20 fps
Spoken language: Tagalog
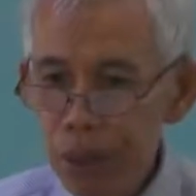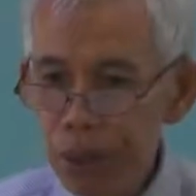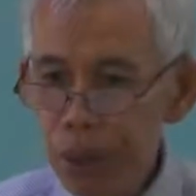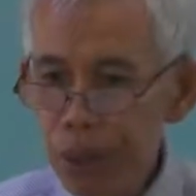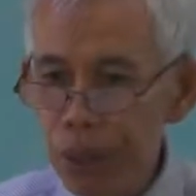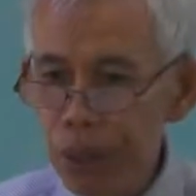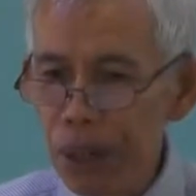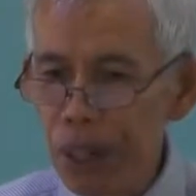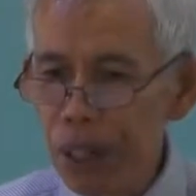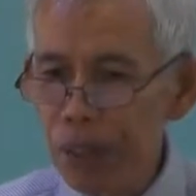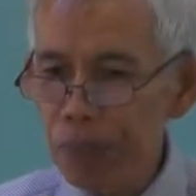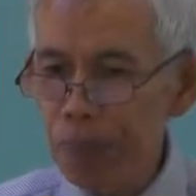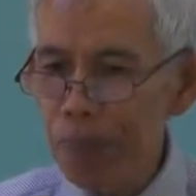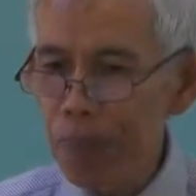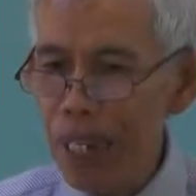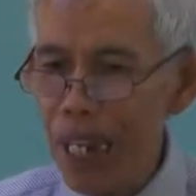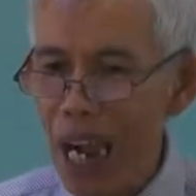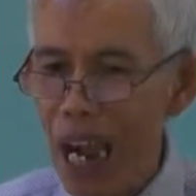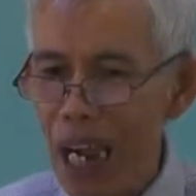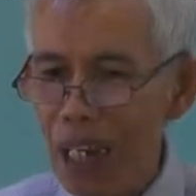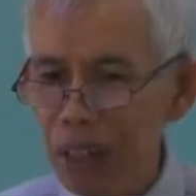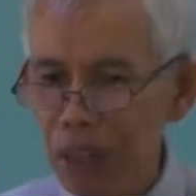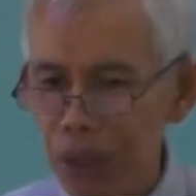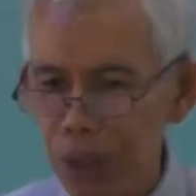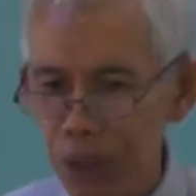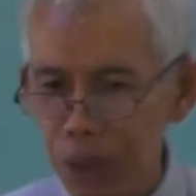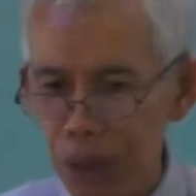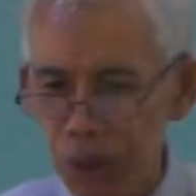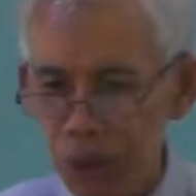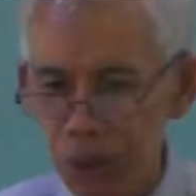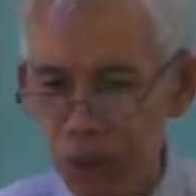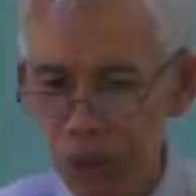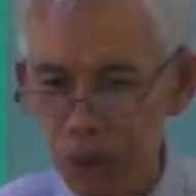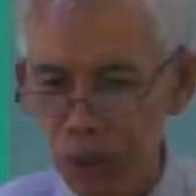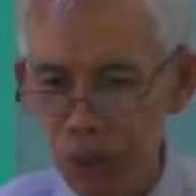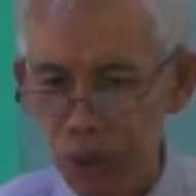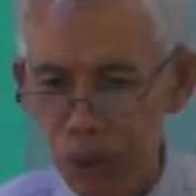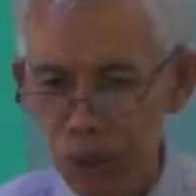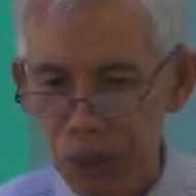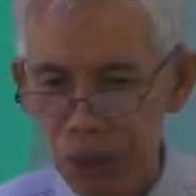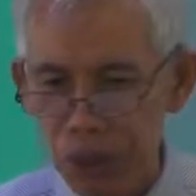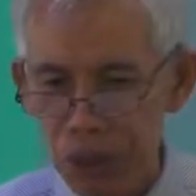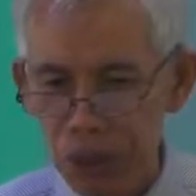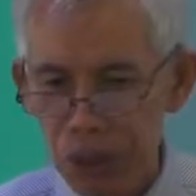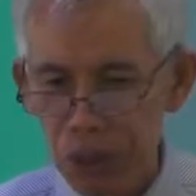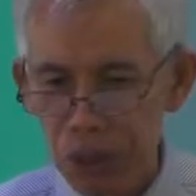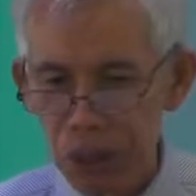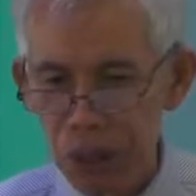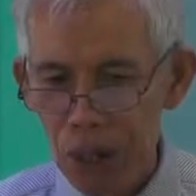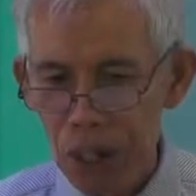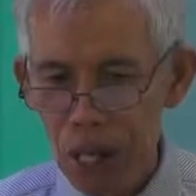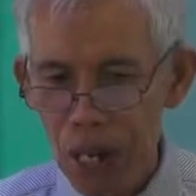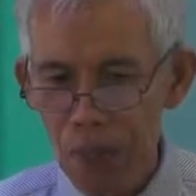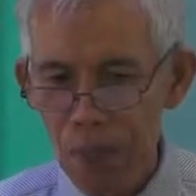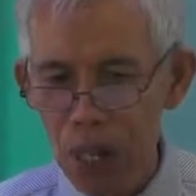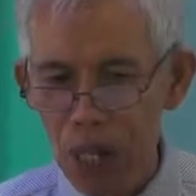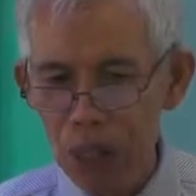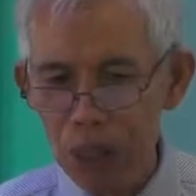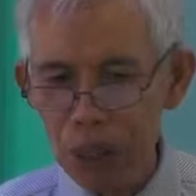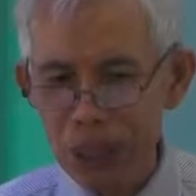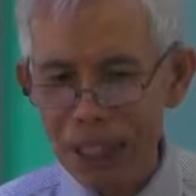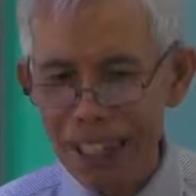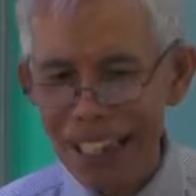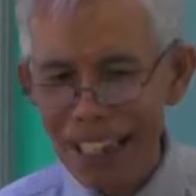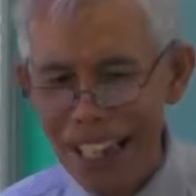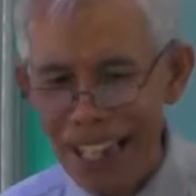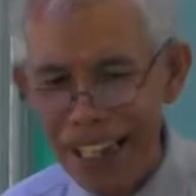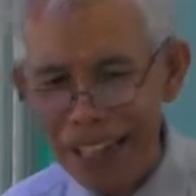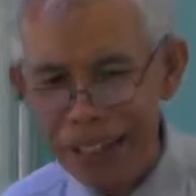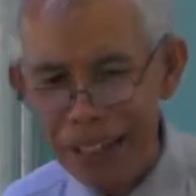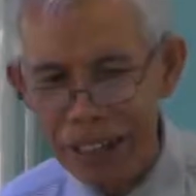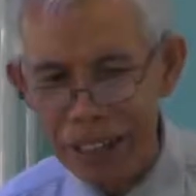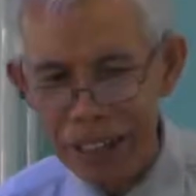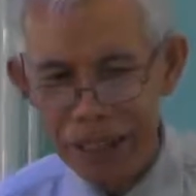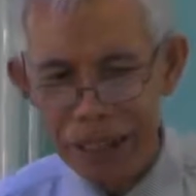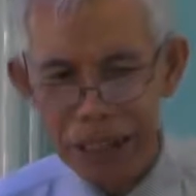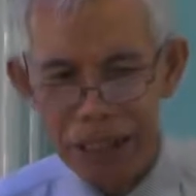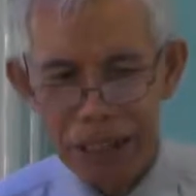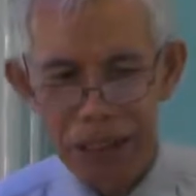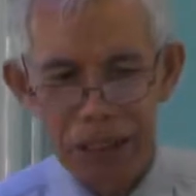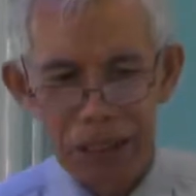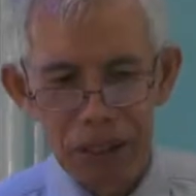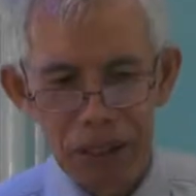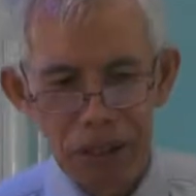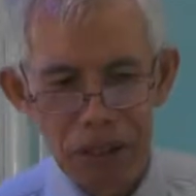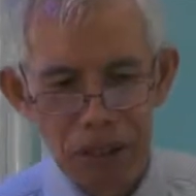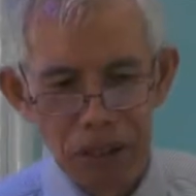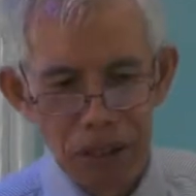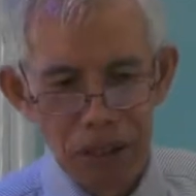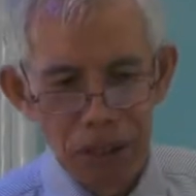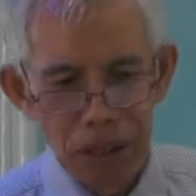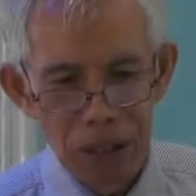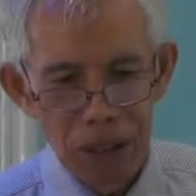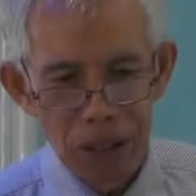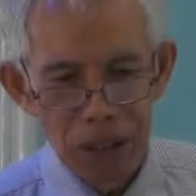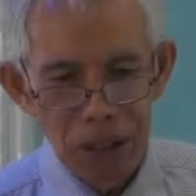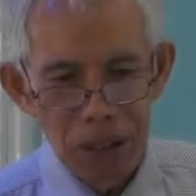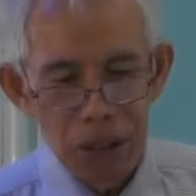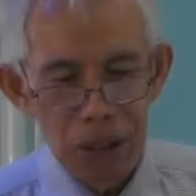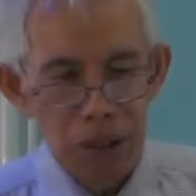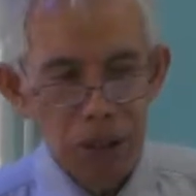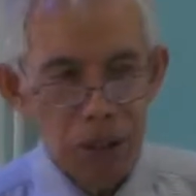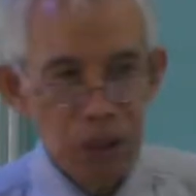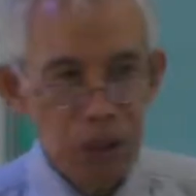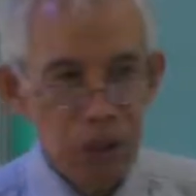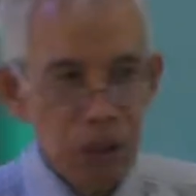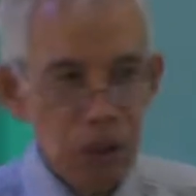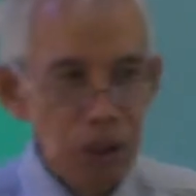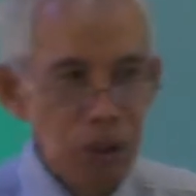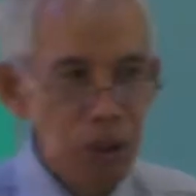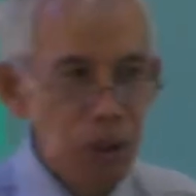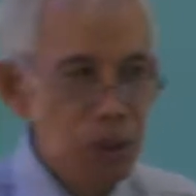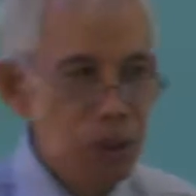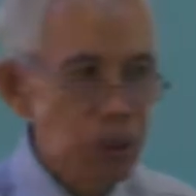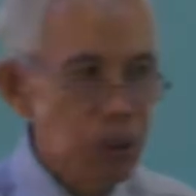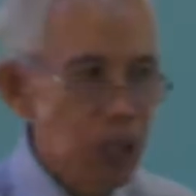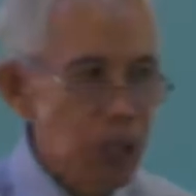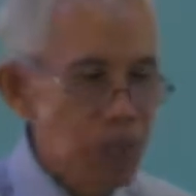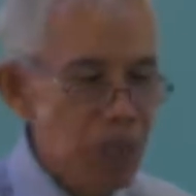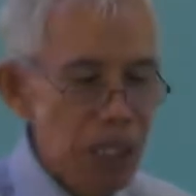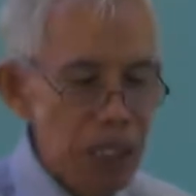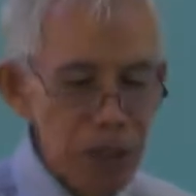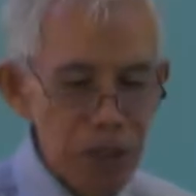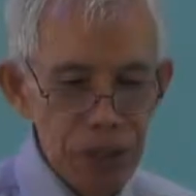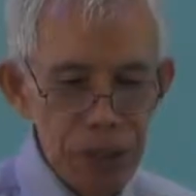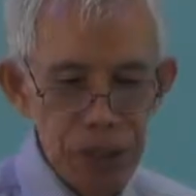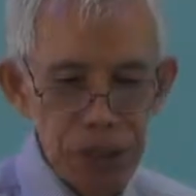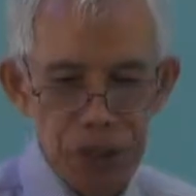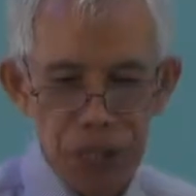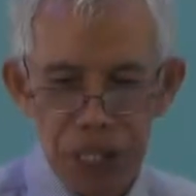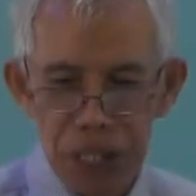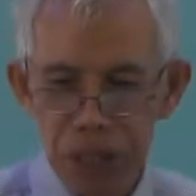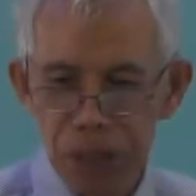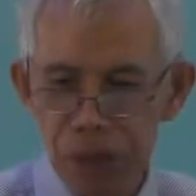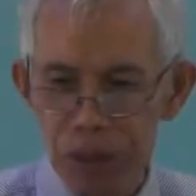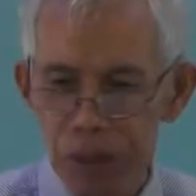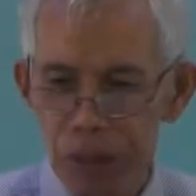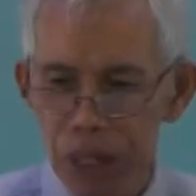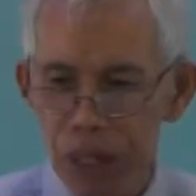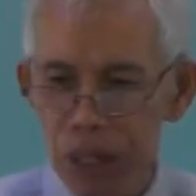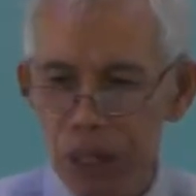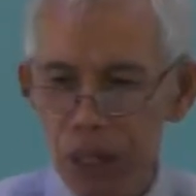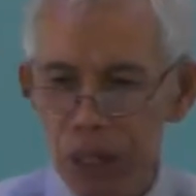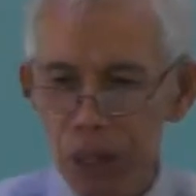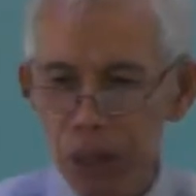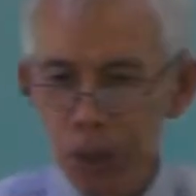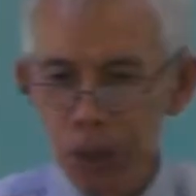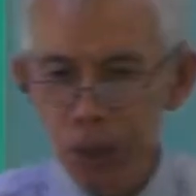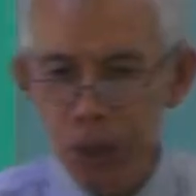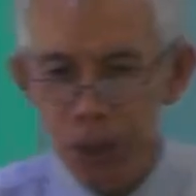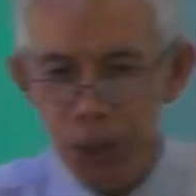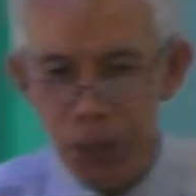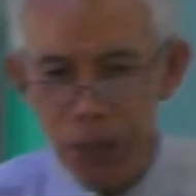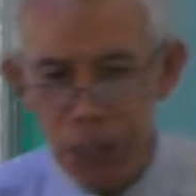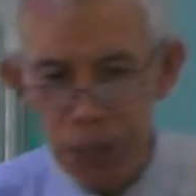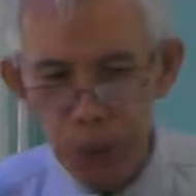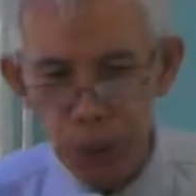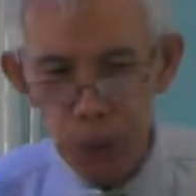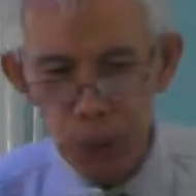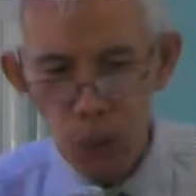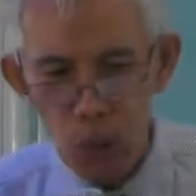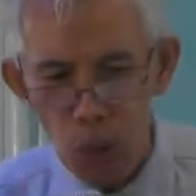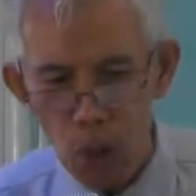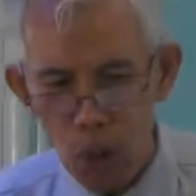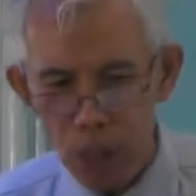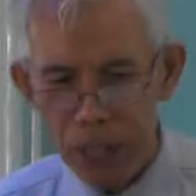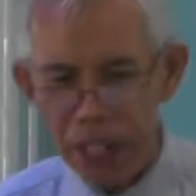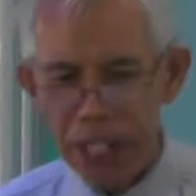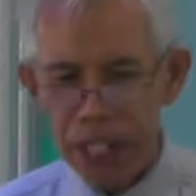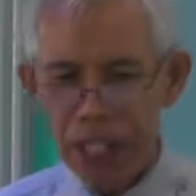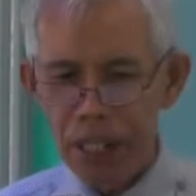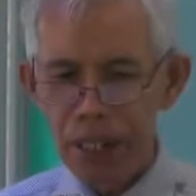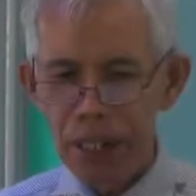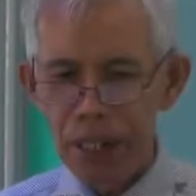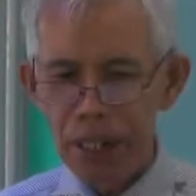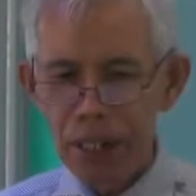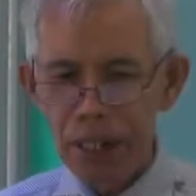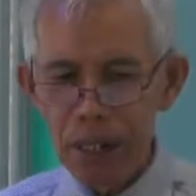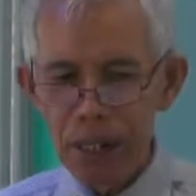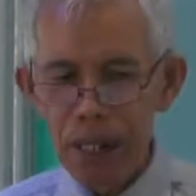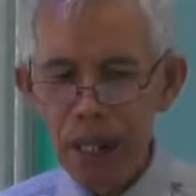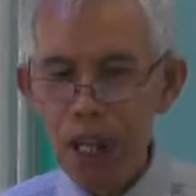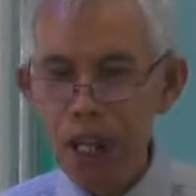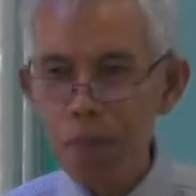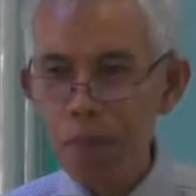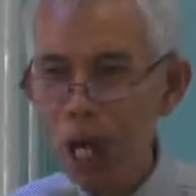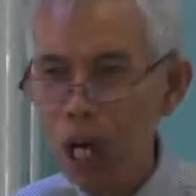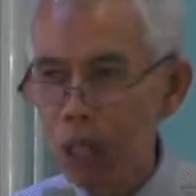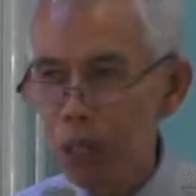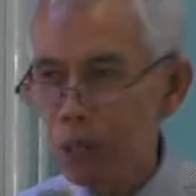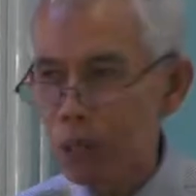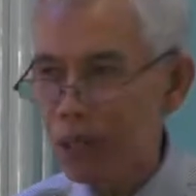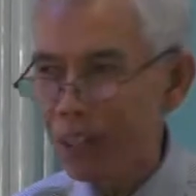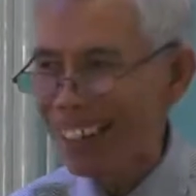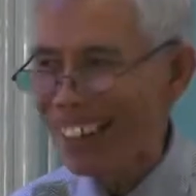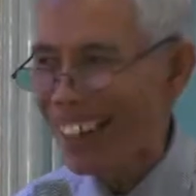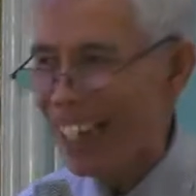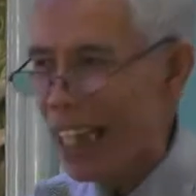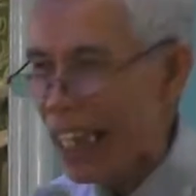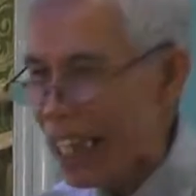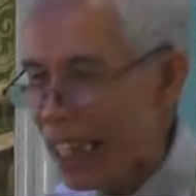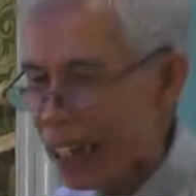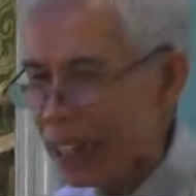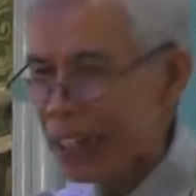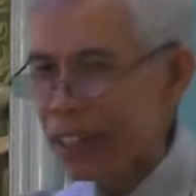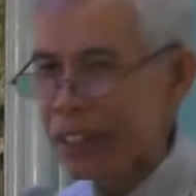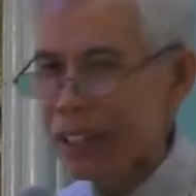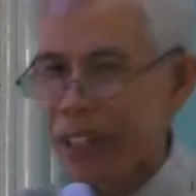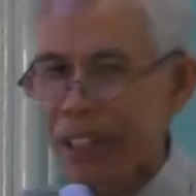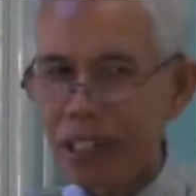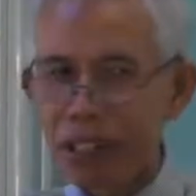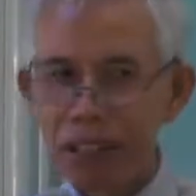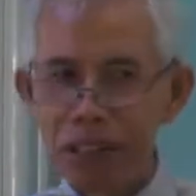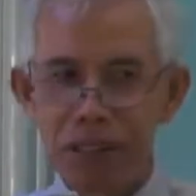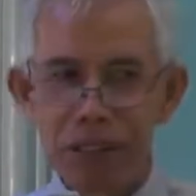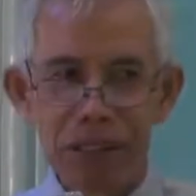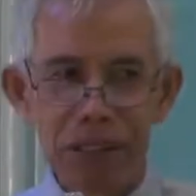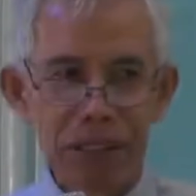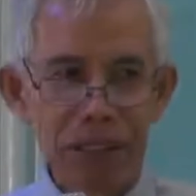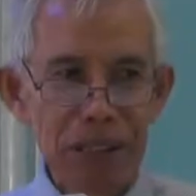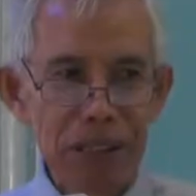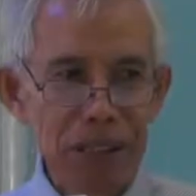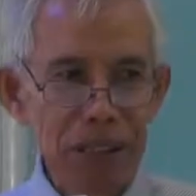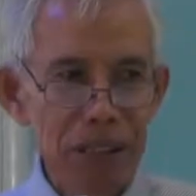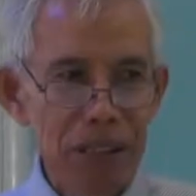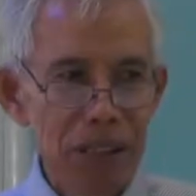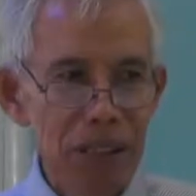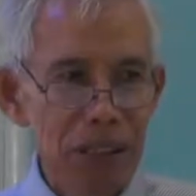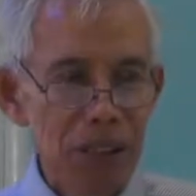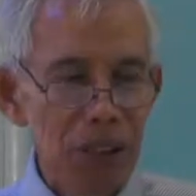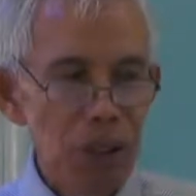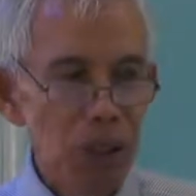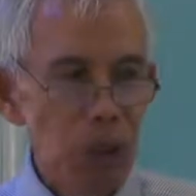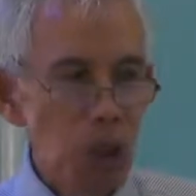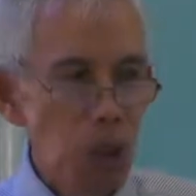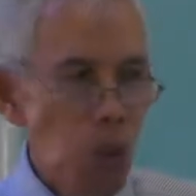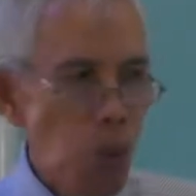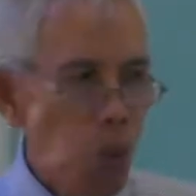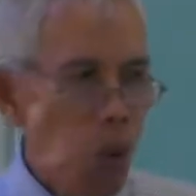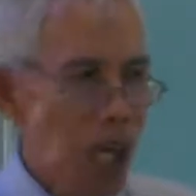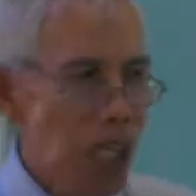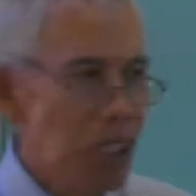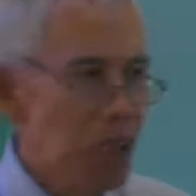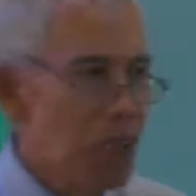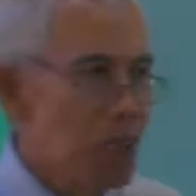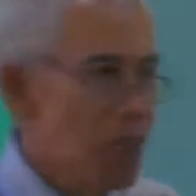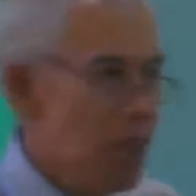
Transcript: Do not be anxious about anything. Oh. Kung sa ibang translation ay, Do not worry about anything. O huwag